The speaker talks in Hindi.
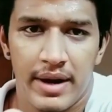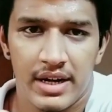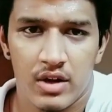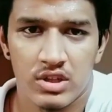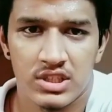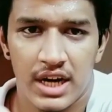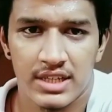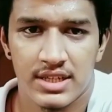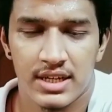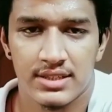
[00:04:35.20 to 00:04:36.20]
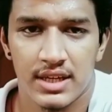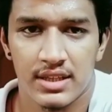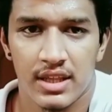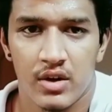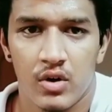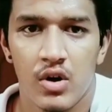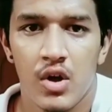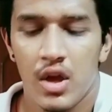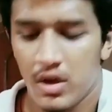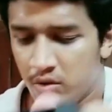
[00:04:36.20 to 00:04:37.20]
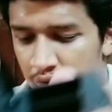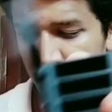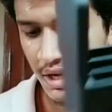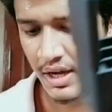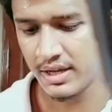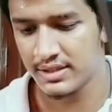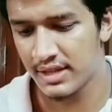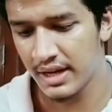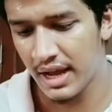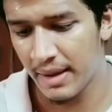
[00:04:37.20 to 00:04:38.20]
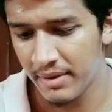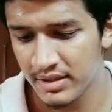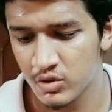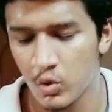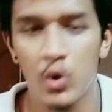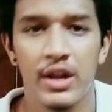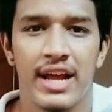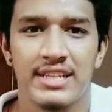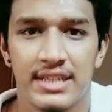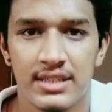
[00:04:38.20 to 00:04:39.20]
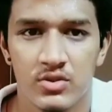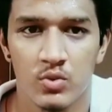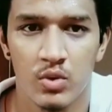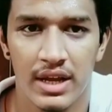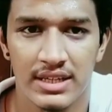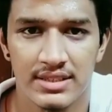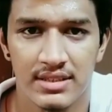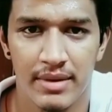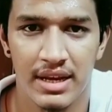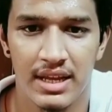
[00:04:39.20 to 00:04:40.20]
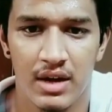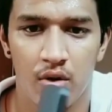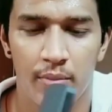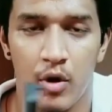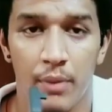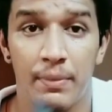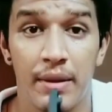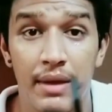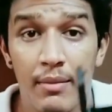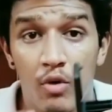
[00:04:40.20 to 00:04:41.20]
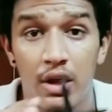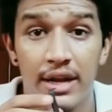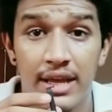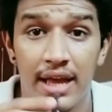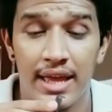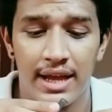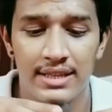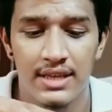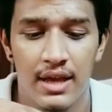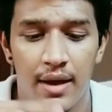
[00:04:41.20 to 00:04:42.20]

बैटरी को चार्ज कर सकते हो कुछ इसका नाम है स्कूल गैजेट स्कूल गैजेट से मैं लिया हूँ और बहुत प्रीमियम क्वालिटी का है गाइज